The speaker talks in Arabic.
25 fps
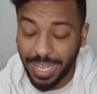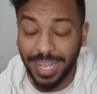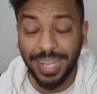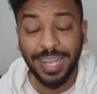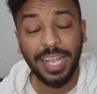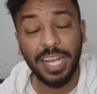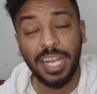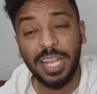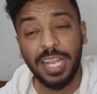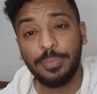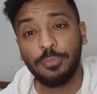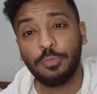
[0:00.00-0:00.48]

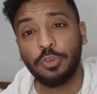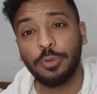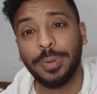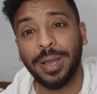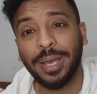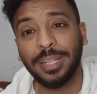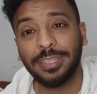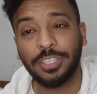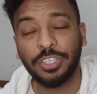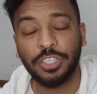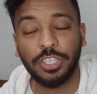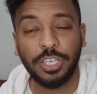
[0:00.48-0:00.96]
اكلمكم
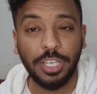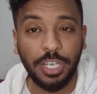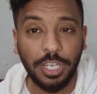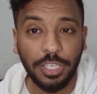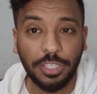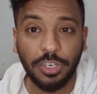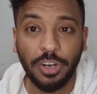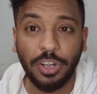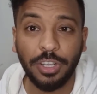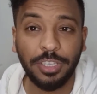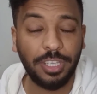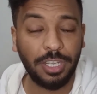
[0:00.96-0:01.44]
عن تشكيله
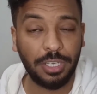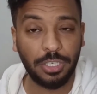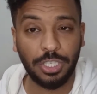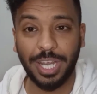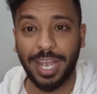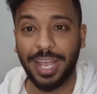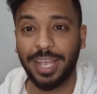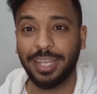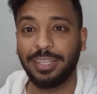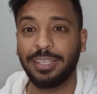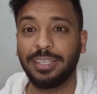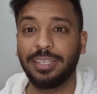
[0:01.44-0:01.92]
راد
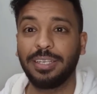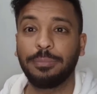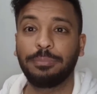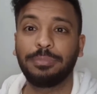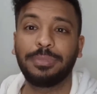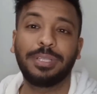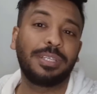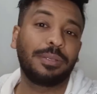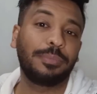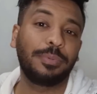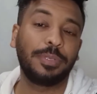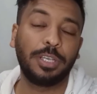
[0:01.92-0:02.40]
الشعايدي اللي
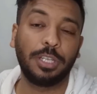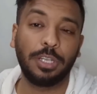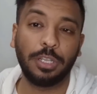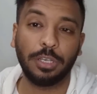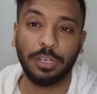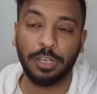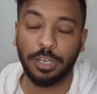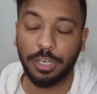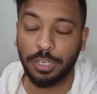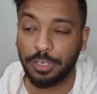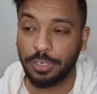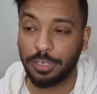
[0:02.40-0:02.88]
ابتدى بيها
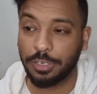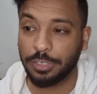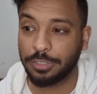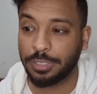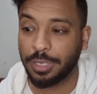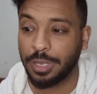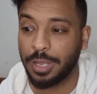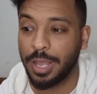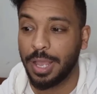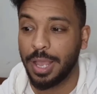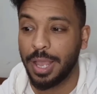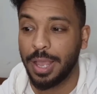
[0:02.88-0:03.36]
اللقاء
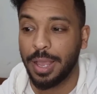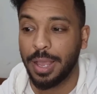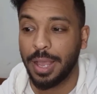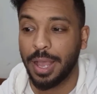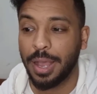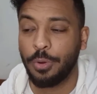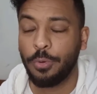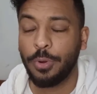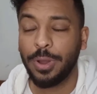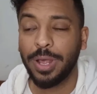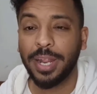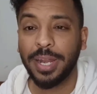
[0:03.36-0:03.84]
النهارده
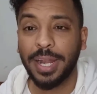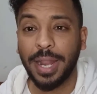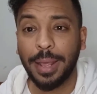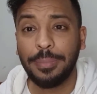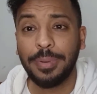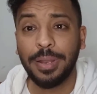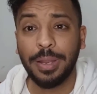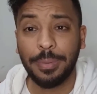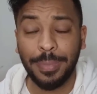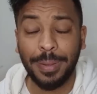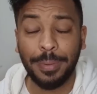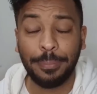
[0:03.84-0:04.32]
اولا
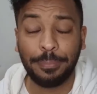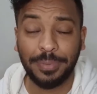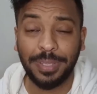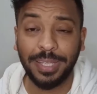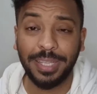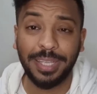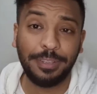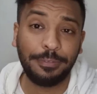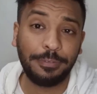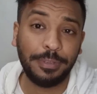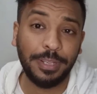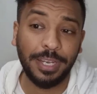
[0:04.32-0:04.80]
قبل ما
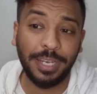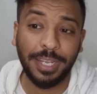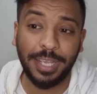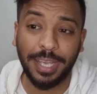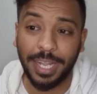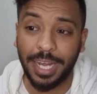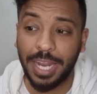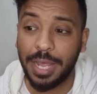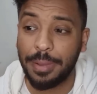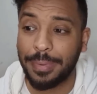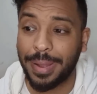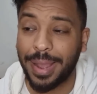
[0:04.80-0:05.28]
ابتدي
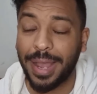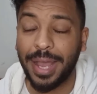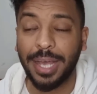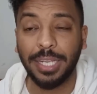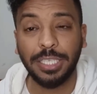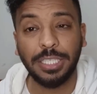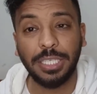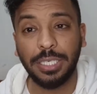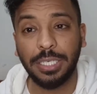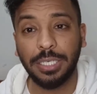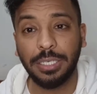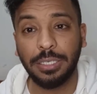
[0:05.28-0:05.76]
الكلام عن
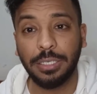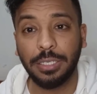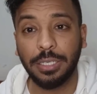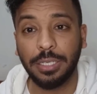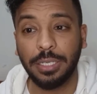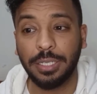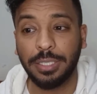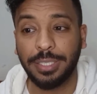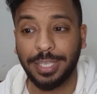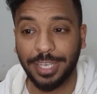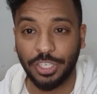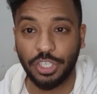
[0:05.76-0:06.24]

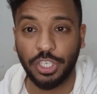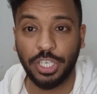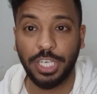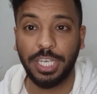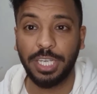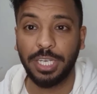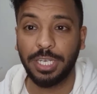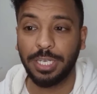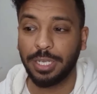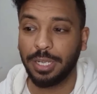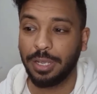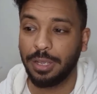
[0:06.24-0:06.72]

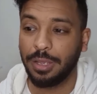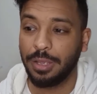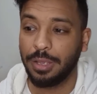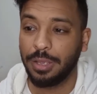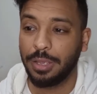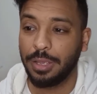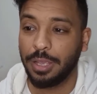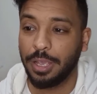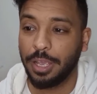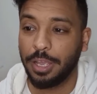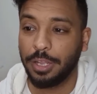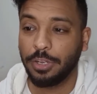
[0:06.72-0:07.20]
التشكيل
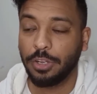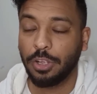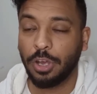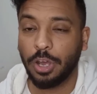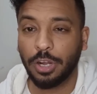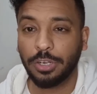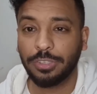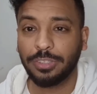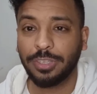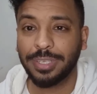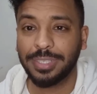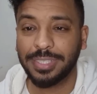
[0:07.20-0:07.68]

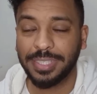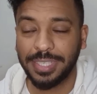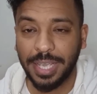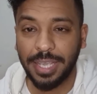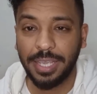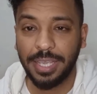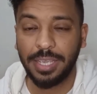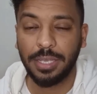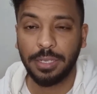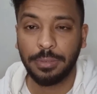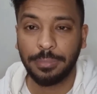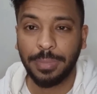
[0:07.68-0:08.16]
النهارده
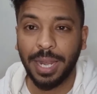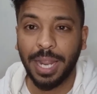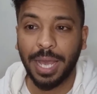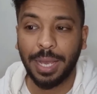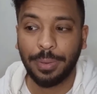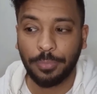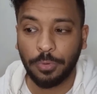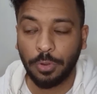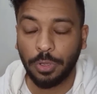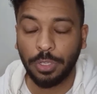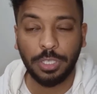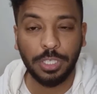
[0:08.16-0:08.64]
تزين
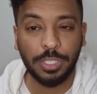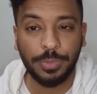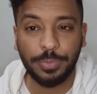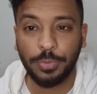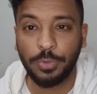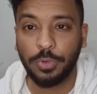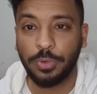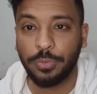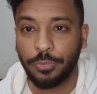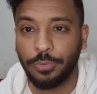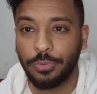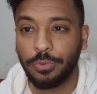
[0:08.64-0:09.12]
ملعب رادس
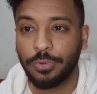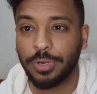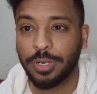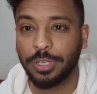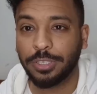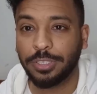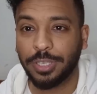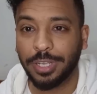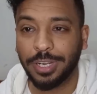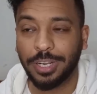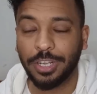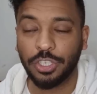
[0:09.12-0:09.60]
بجمهور
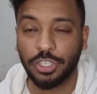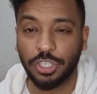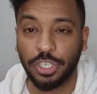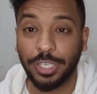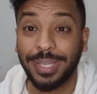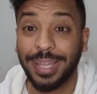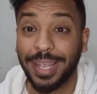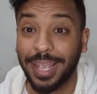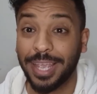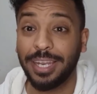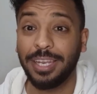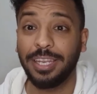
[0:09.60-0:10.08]
الترجي
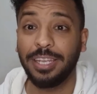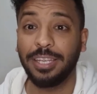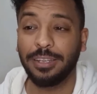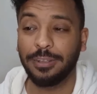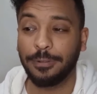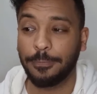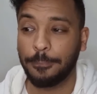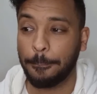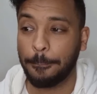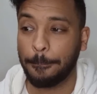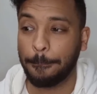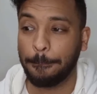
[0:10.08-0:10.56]
تاني
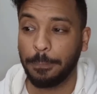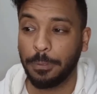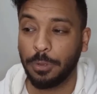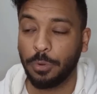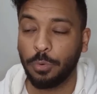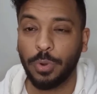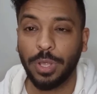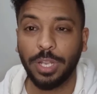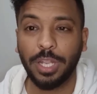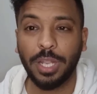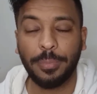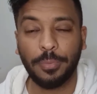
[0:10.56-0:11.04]

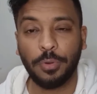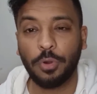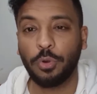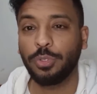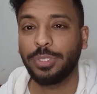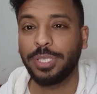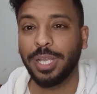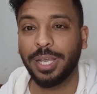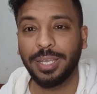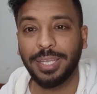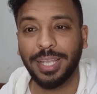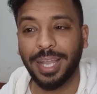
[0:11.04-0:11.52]
والله
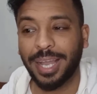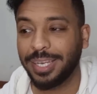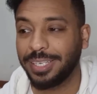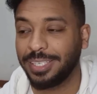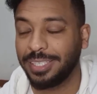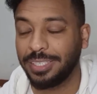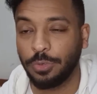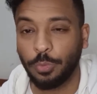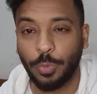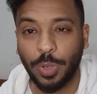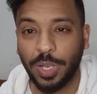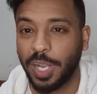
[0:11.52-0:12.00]
بعوده
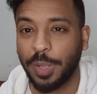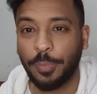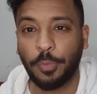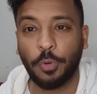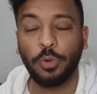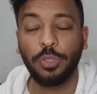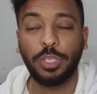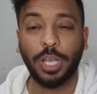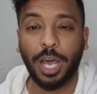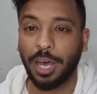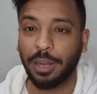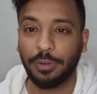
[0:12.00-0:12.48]
يعني والله
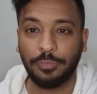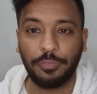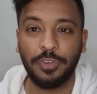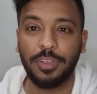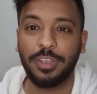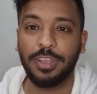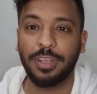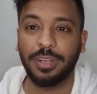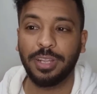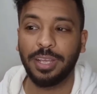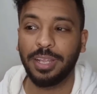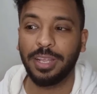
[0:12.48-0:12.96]
بعوده
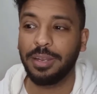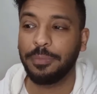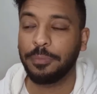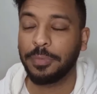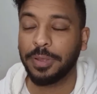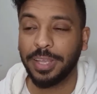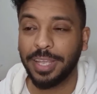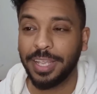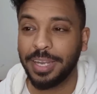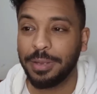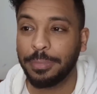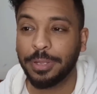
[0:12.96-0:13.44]
حرفيا
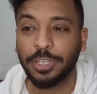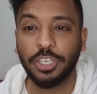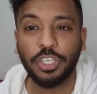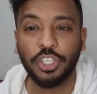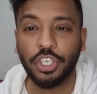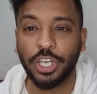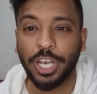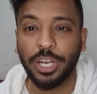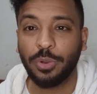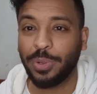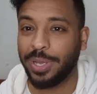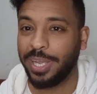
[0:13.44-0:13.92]
الماتش
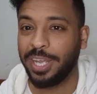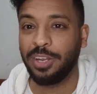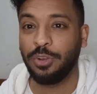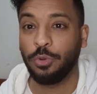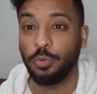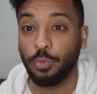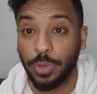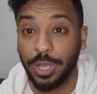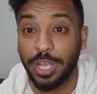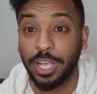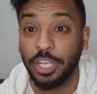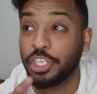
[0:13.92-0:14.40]
شكله
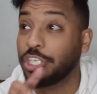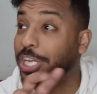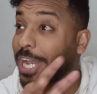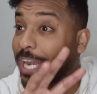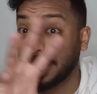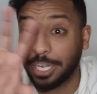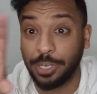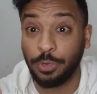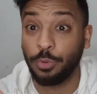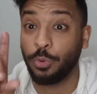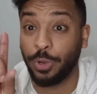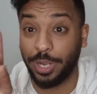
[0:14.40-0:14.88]
حلو
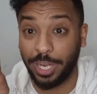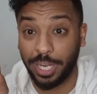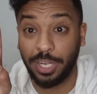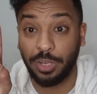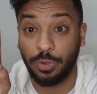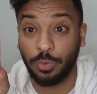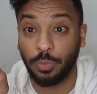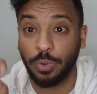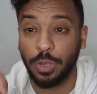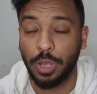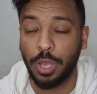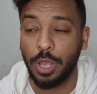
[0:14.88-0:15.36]
شكله
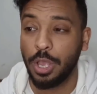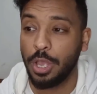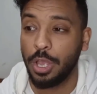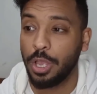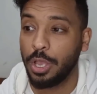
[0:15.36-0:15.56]
حلو